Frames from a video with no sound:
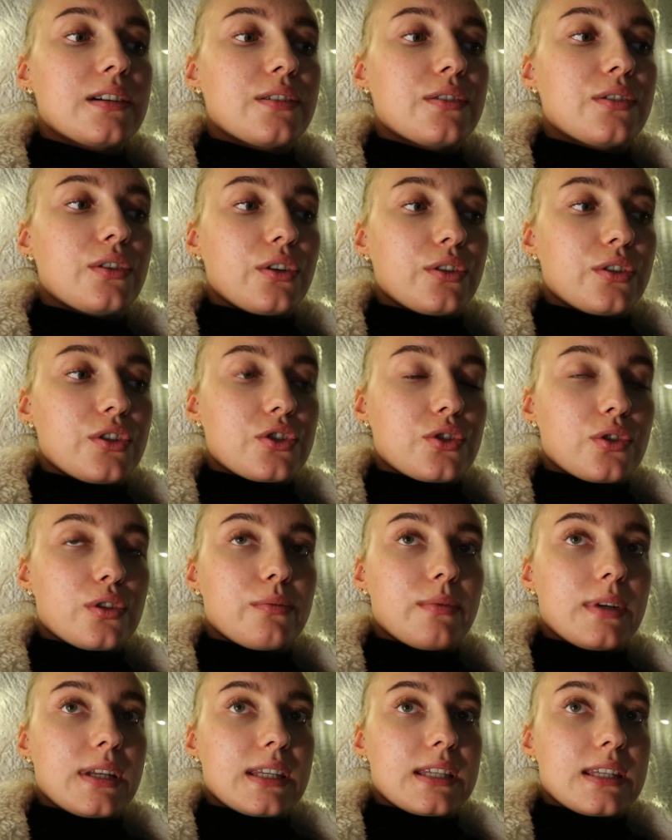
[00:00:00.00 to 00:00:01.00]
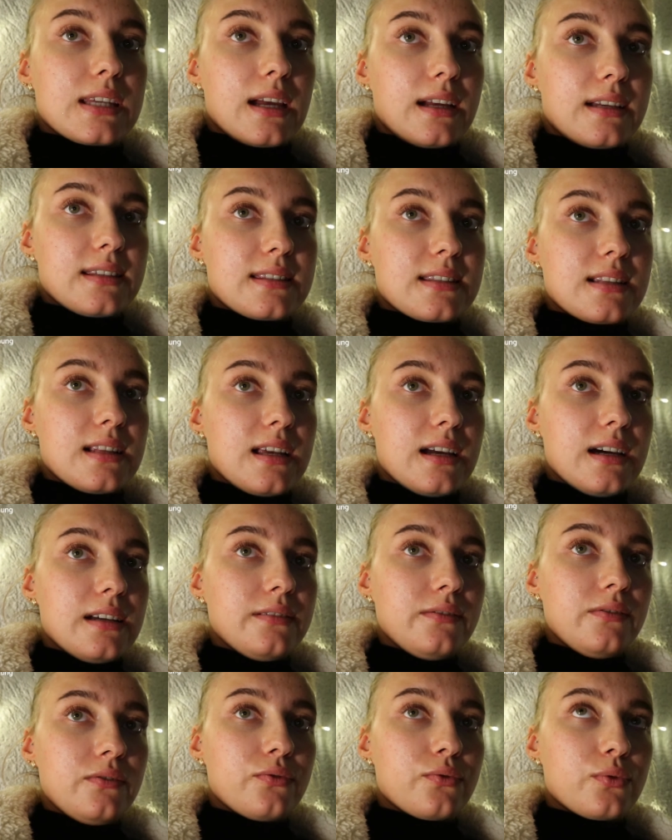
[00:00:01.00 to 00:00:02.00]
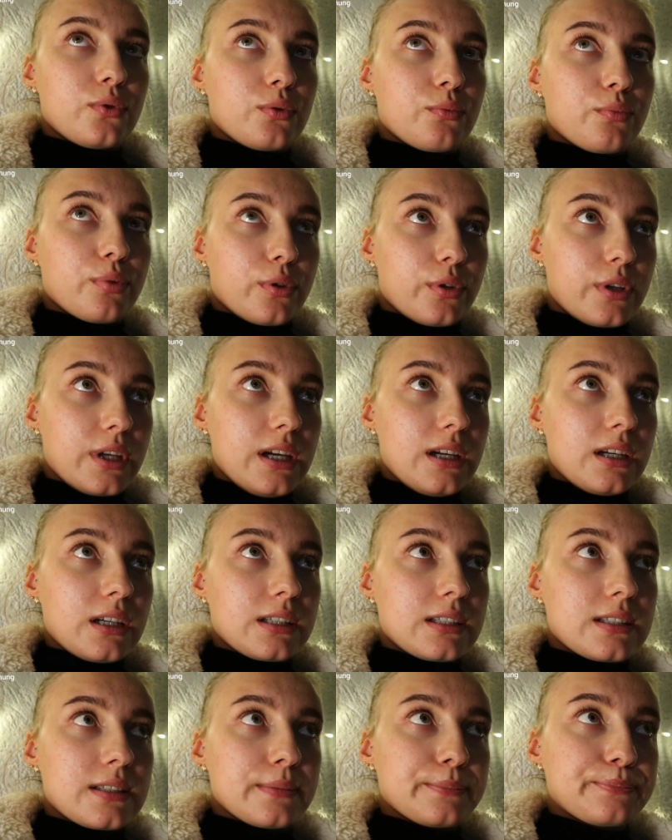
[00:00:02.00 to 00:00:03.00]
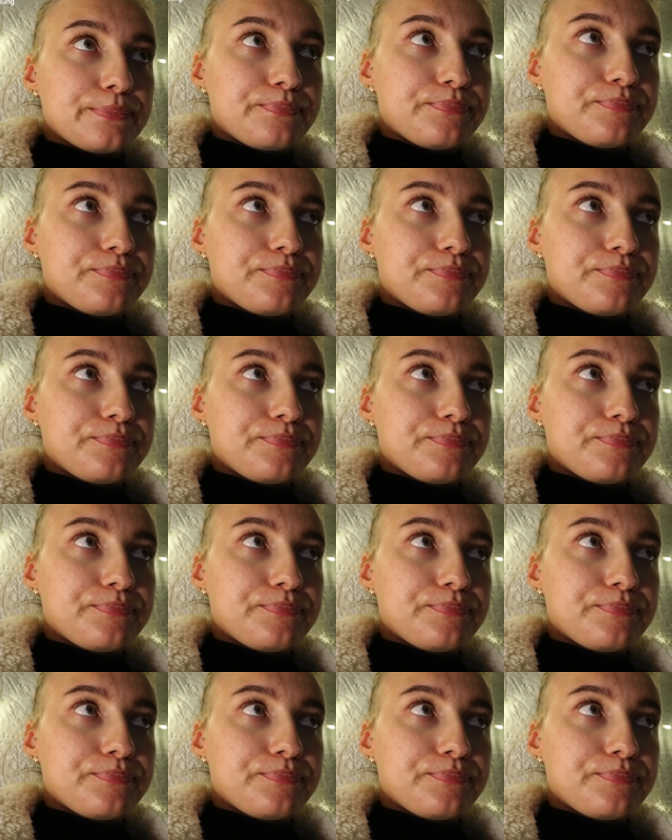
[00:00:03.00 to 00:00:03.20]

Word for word: noch eine Stunde meinen Text lernen für ein Projekt